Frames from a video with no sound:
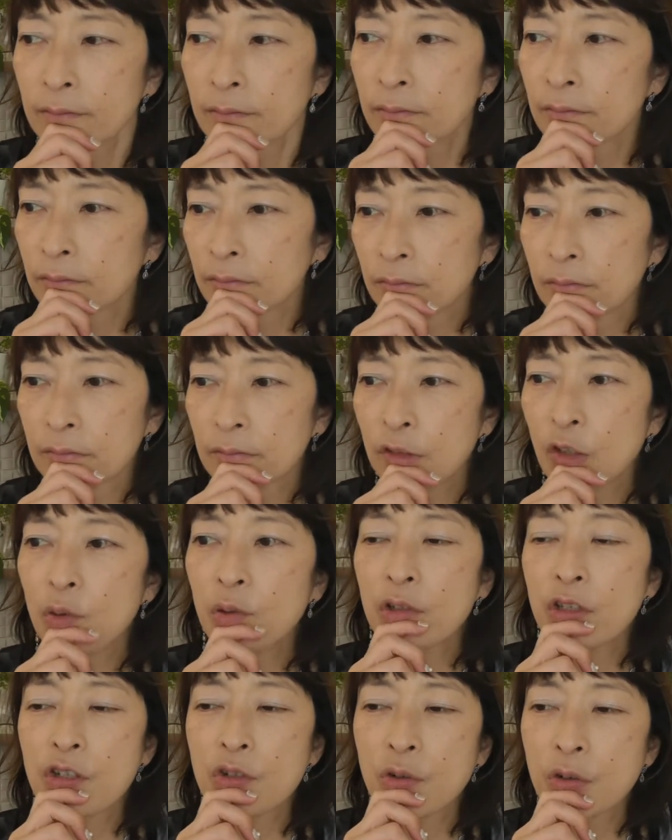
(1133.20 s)
うん
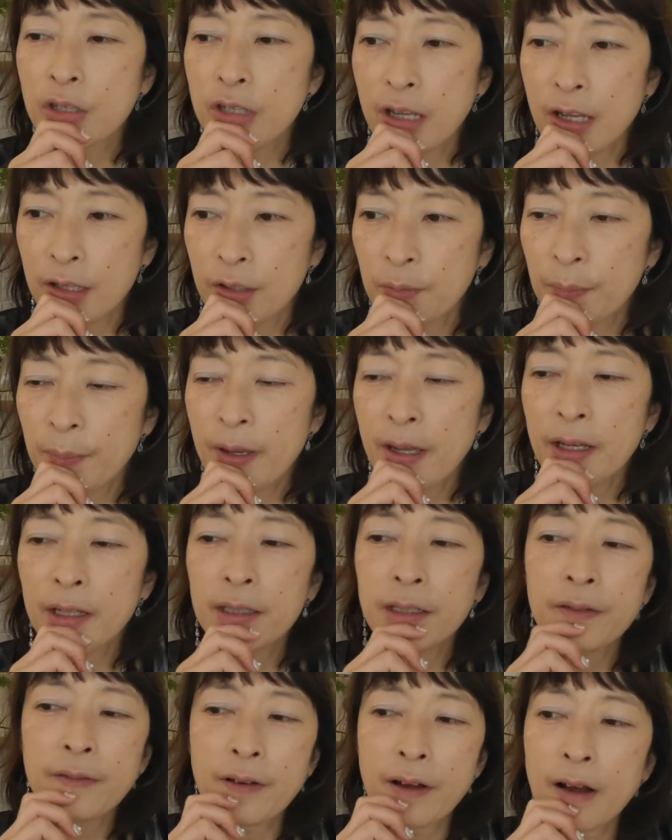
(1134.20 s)
特に女性の場合
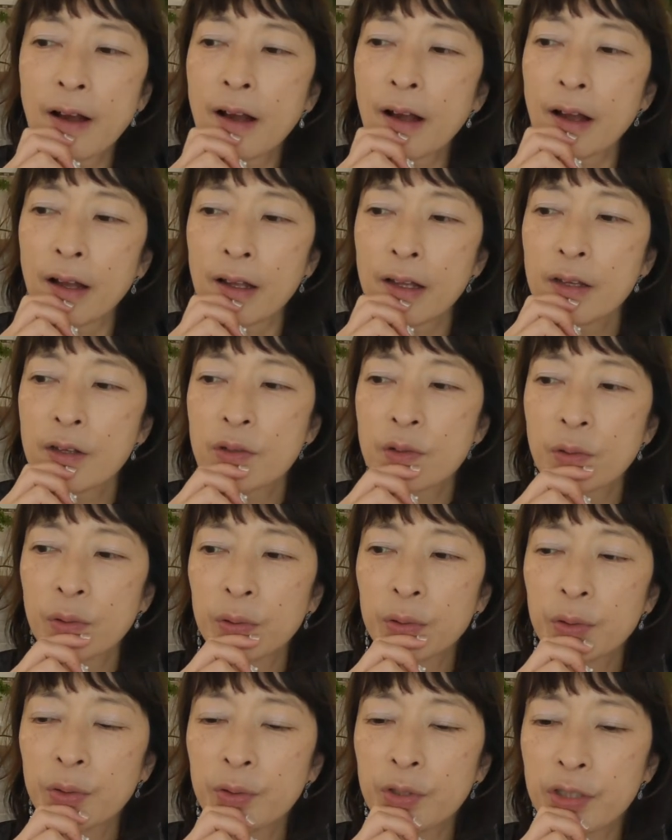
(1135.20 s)
には
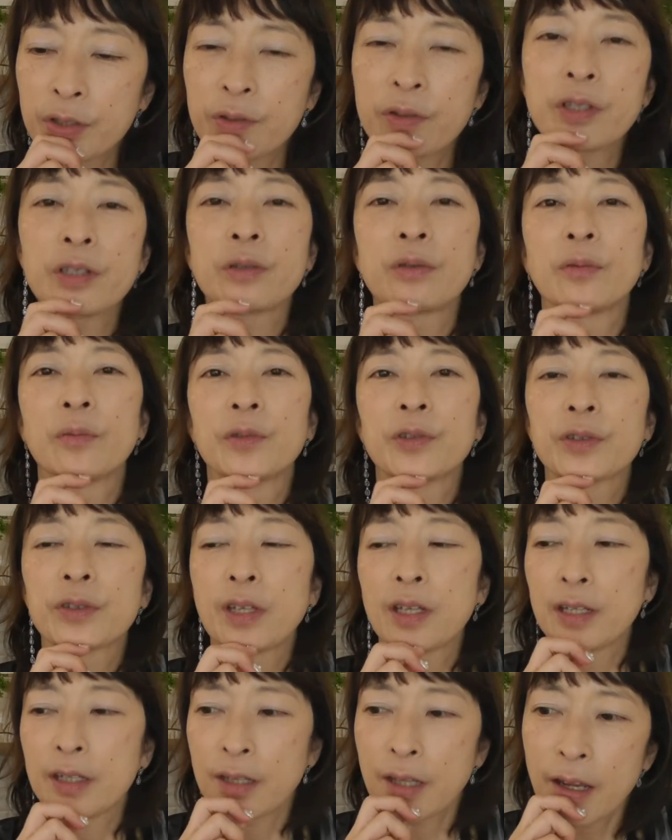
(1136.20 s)
相当低いと思っ
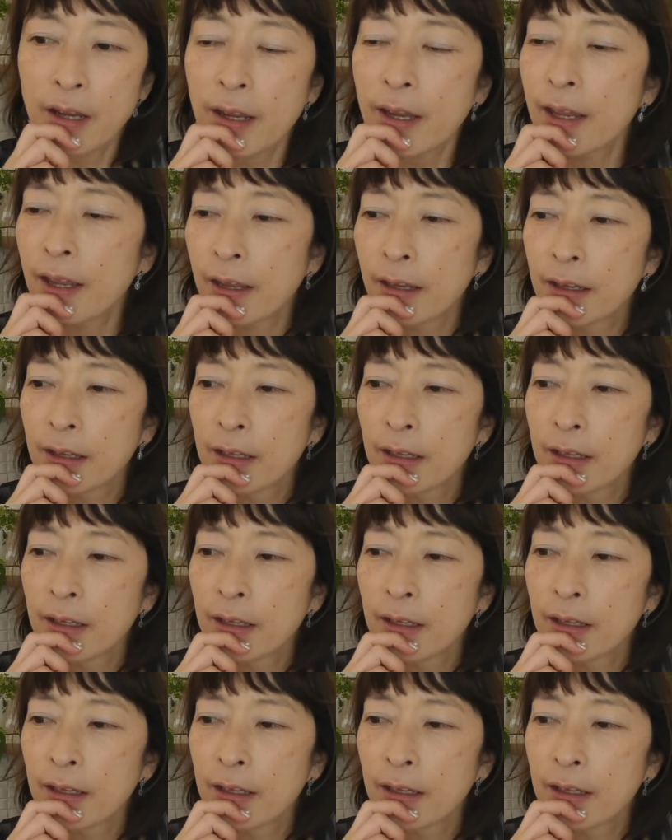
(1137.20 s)
ていて